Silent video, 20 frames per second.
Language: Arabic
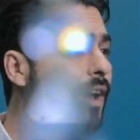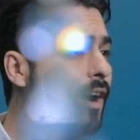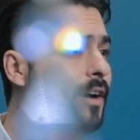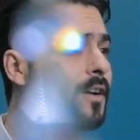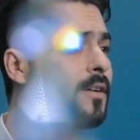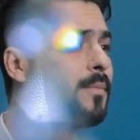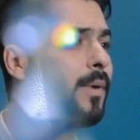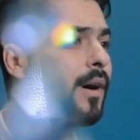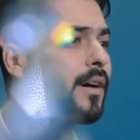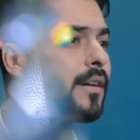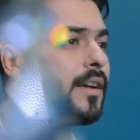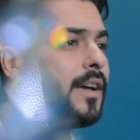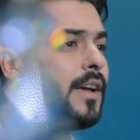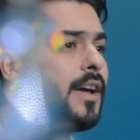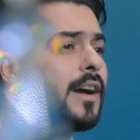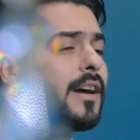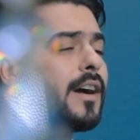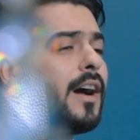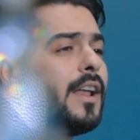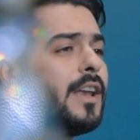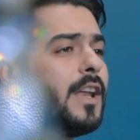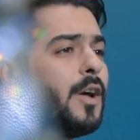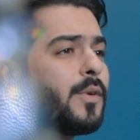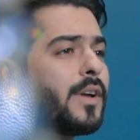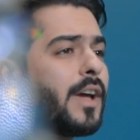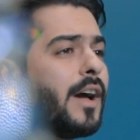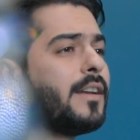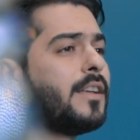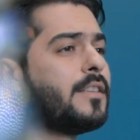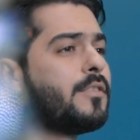أكبر قال لو
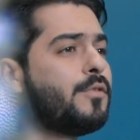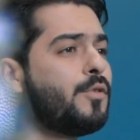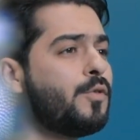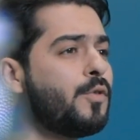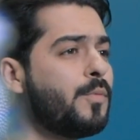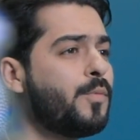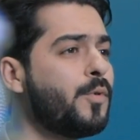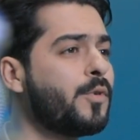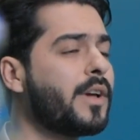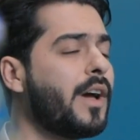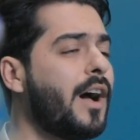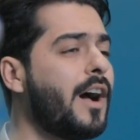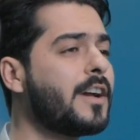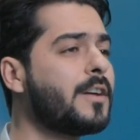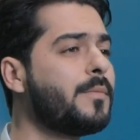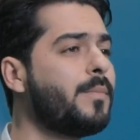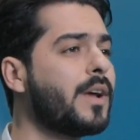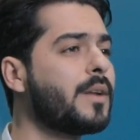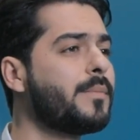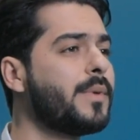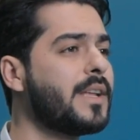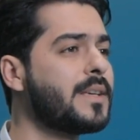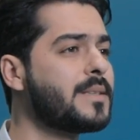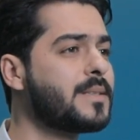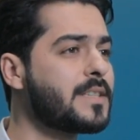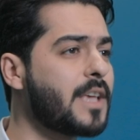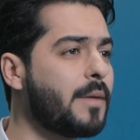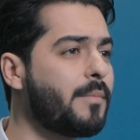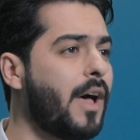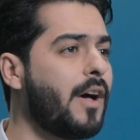كانت ذنوبك أكبر من
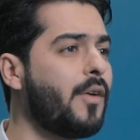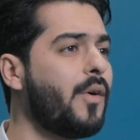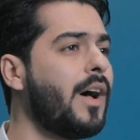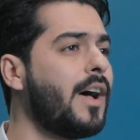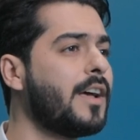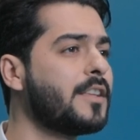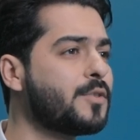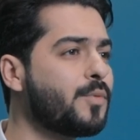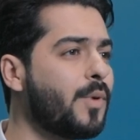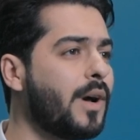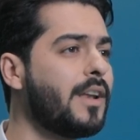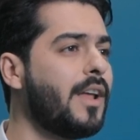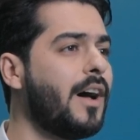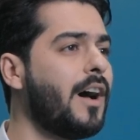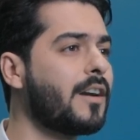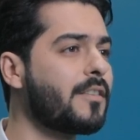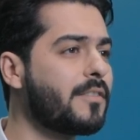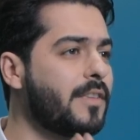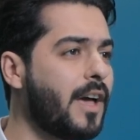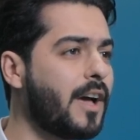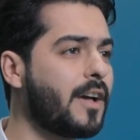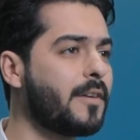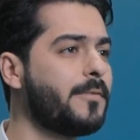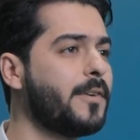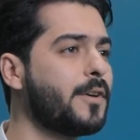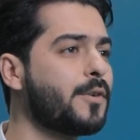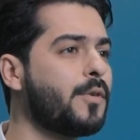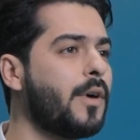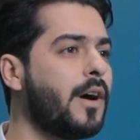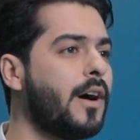السماوات والأرض
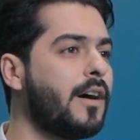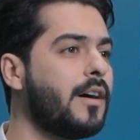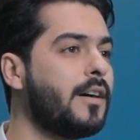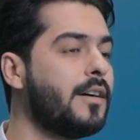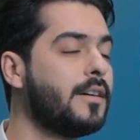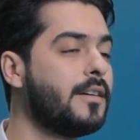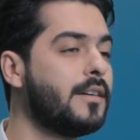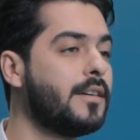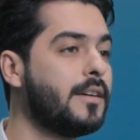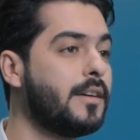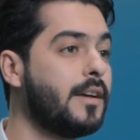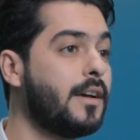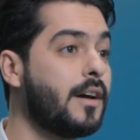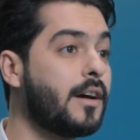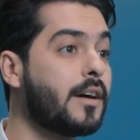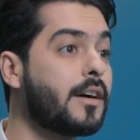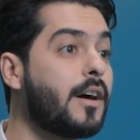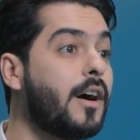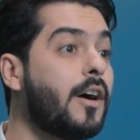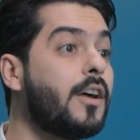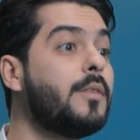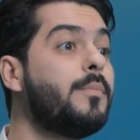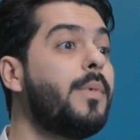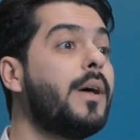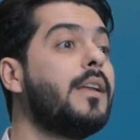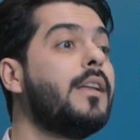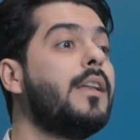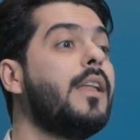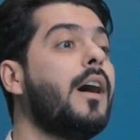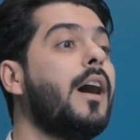يغفرها قال
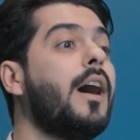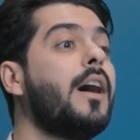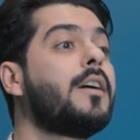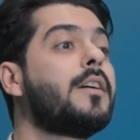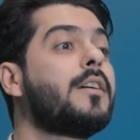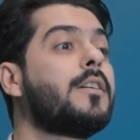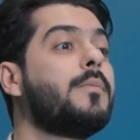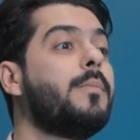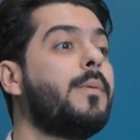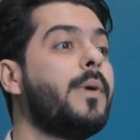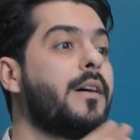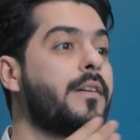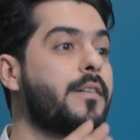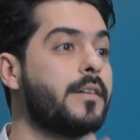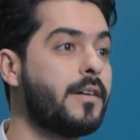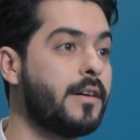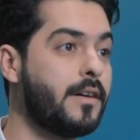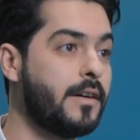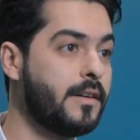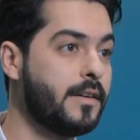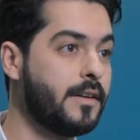بل أكبر